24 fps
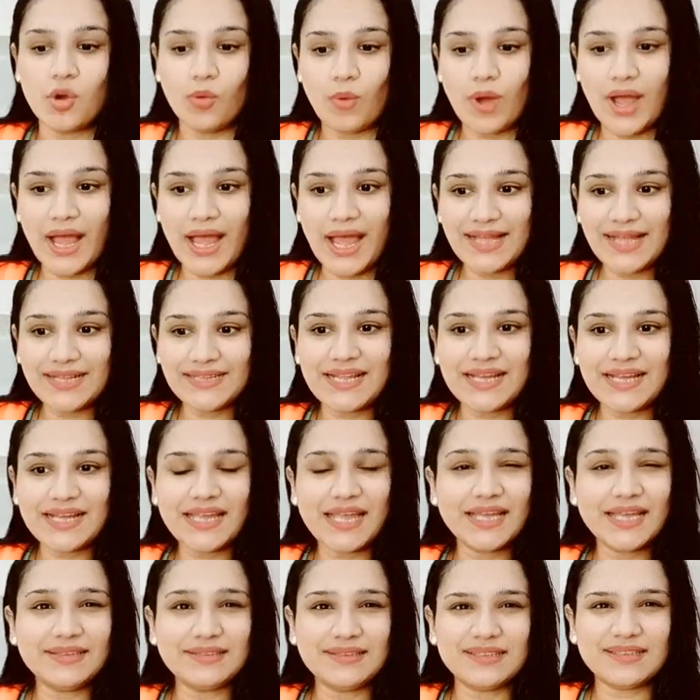وعندك
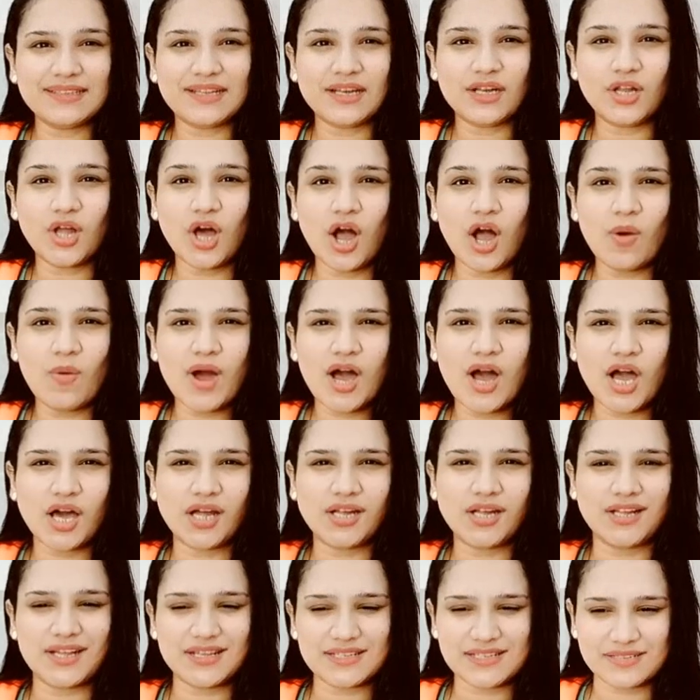حته اللي هو
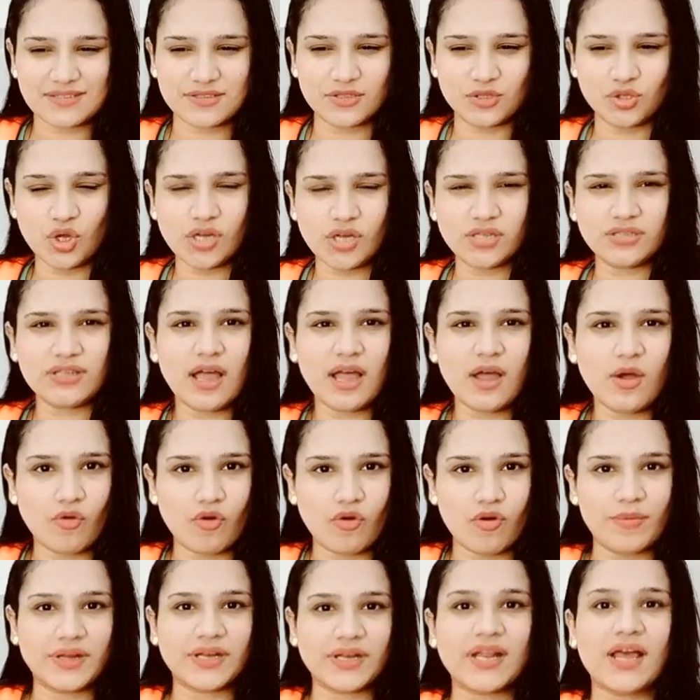خلاص نقطه
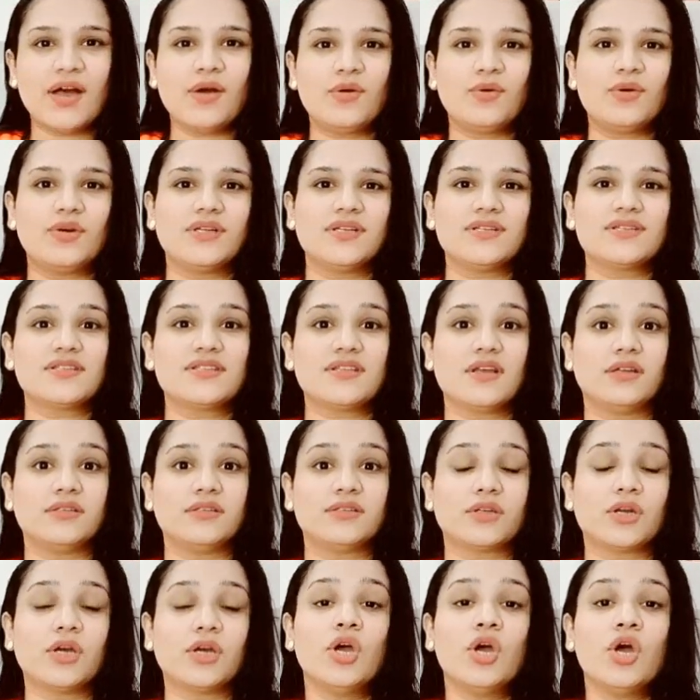ومن اول
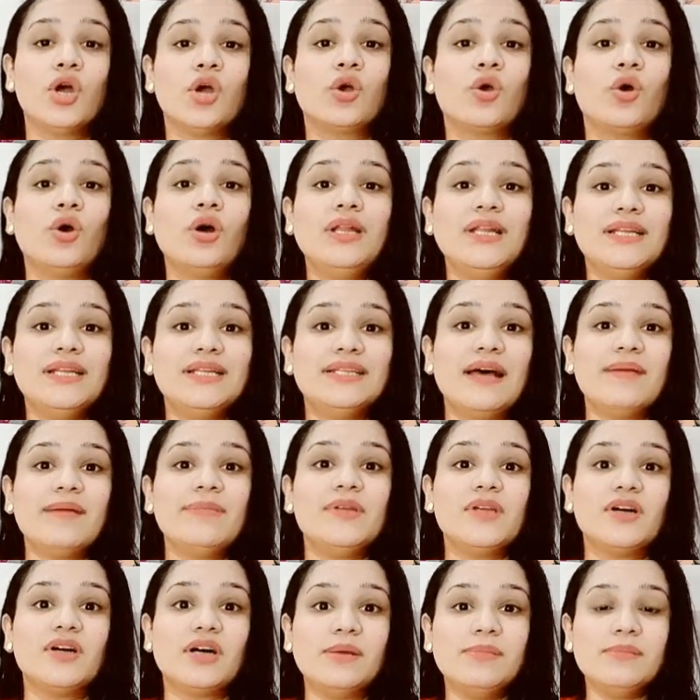السطر كل ده
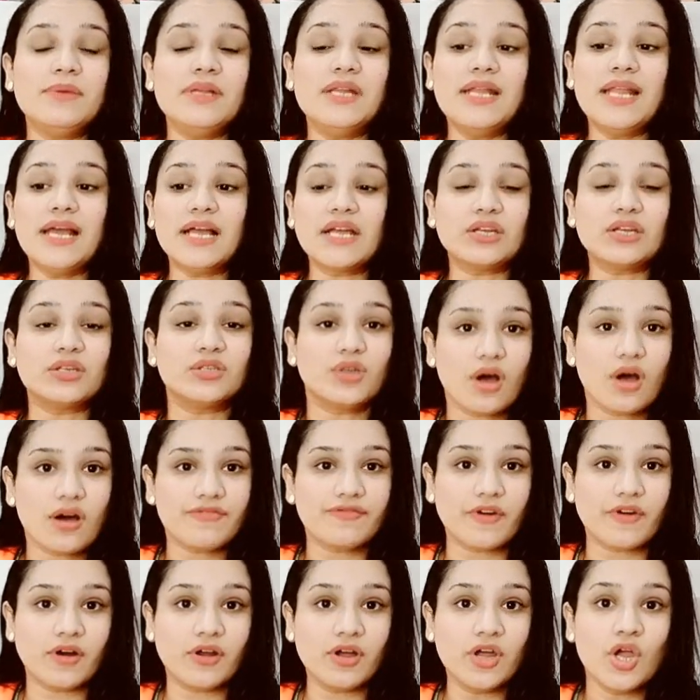بيعمل لك
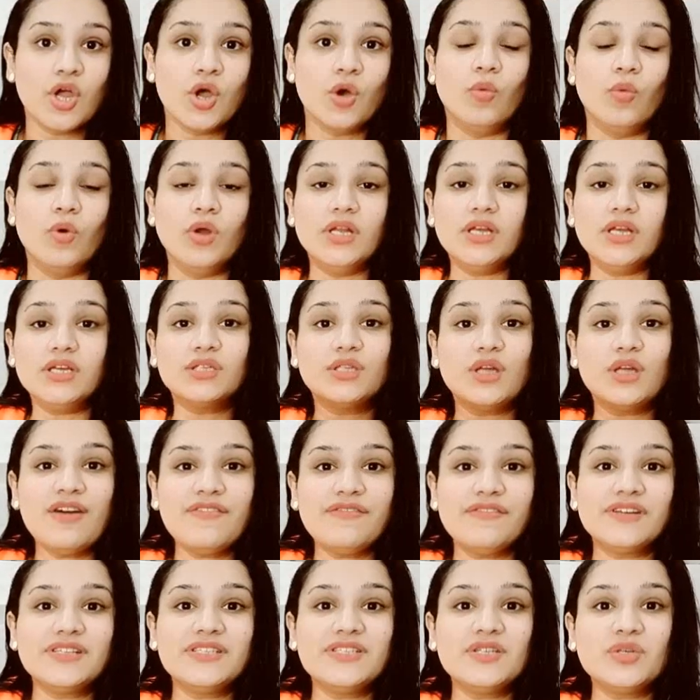اضافه
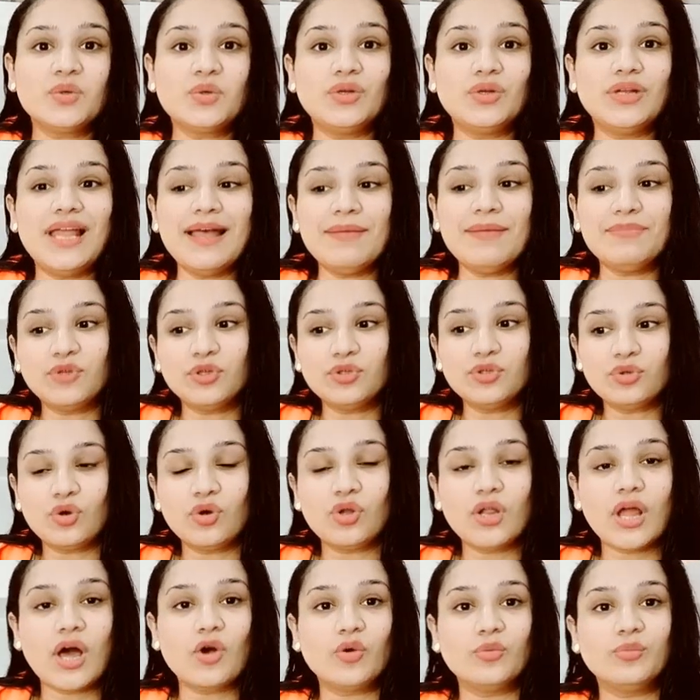والاضافه دي كلها
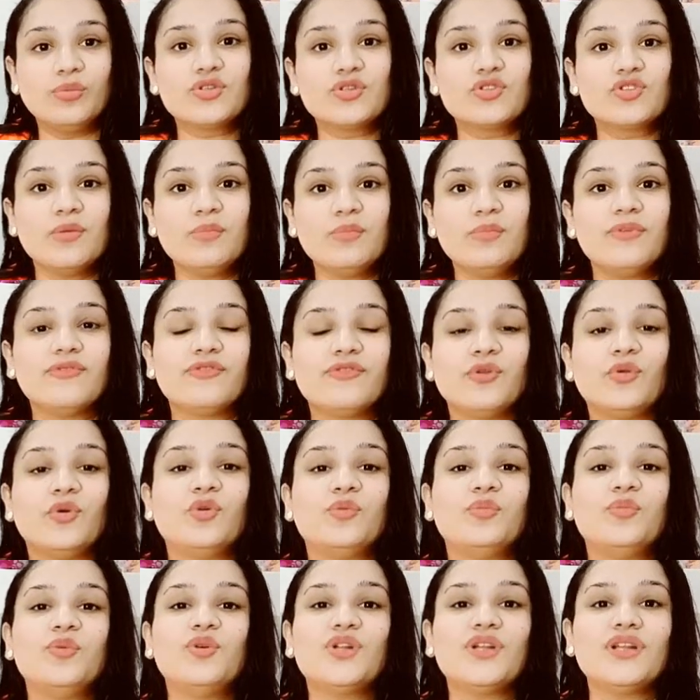بتدخل او بتصب في
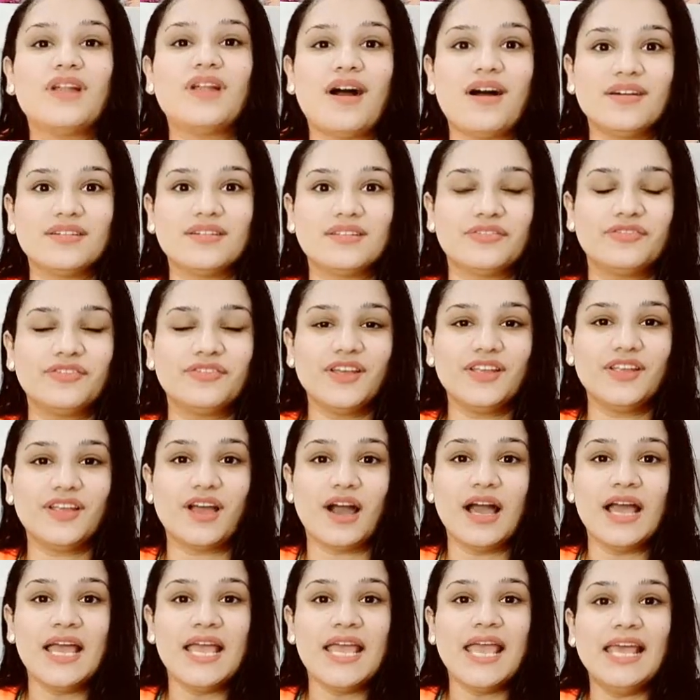الامور
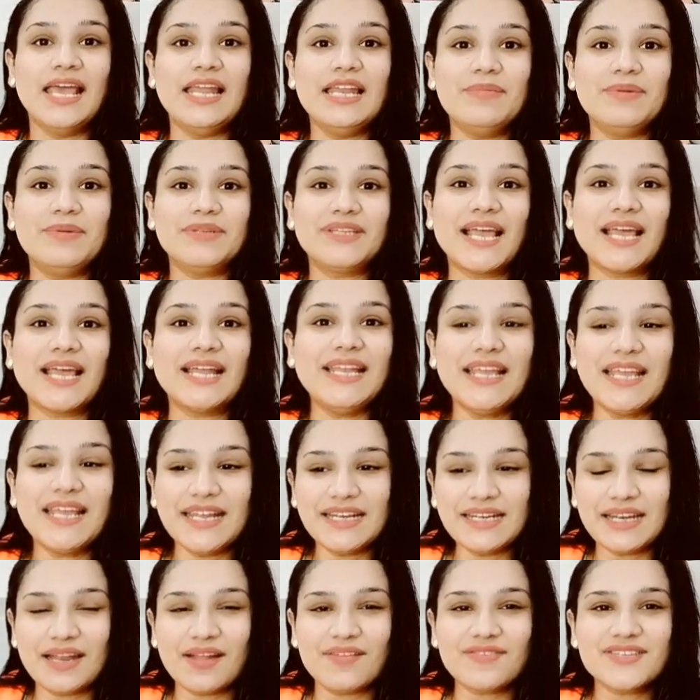العاطفيه اللي بتخليك
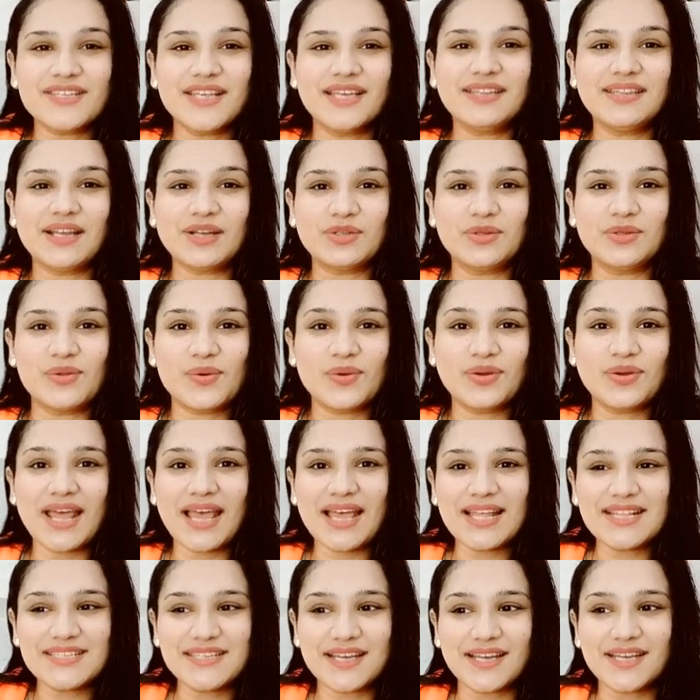ان نفسيتك تكون
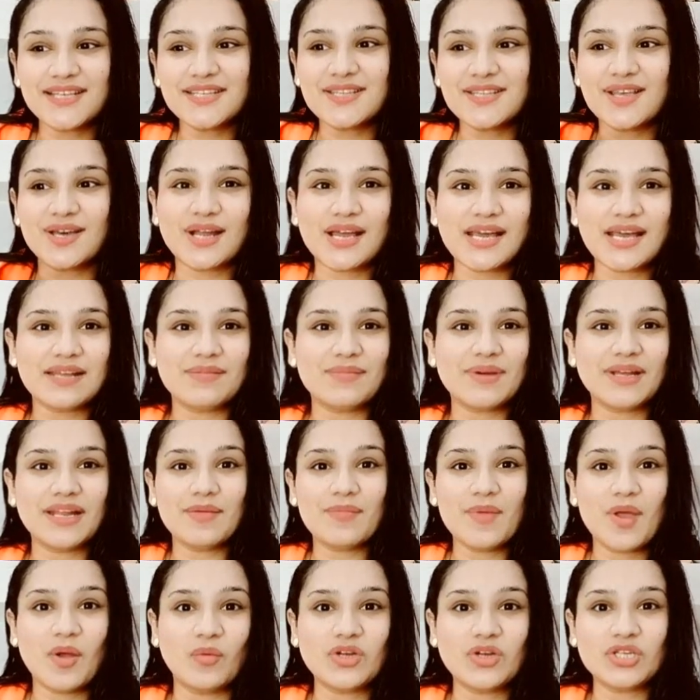هاديه يظهر على
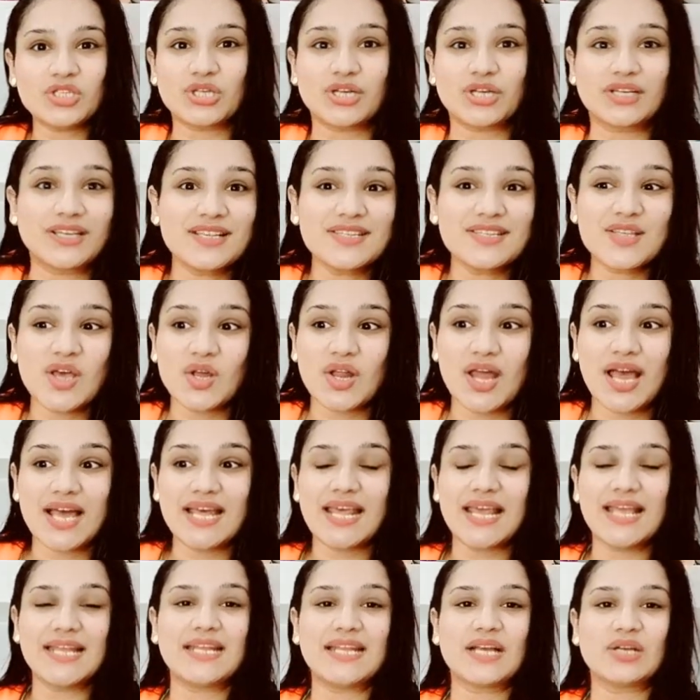ملامح وشك يظهر
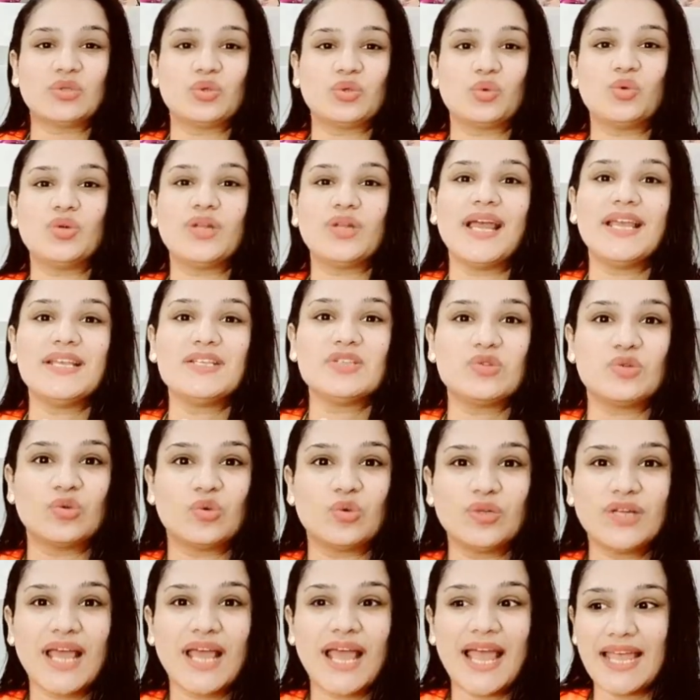على انك تكون عايز
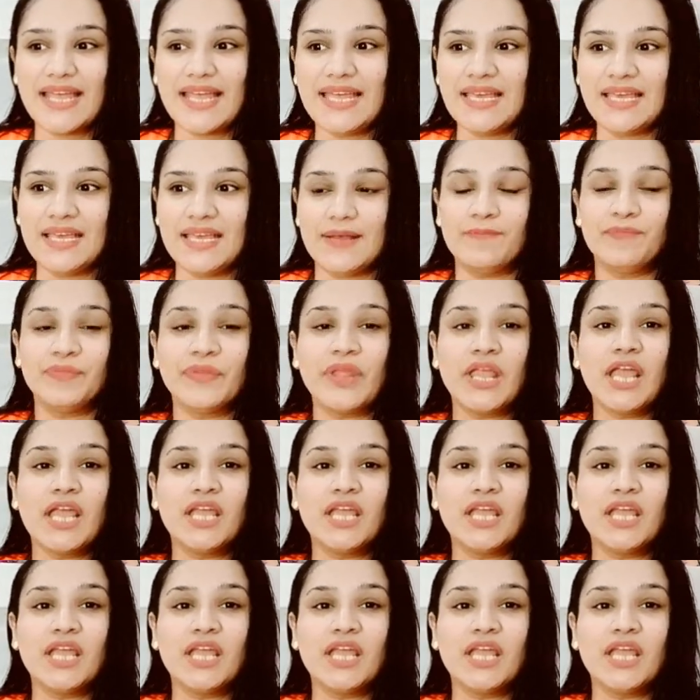تكون حقيقي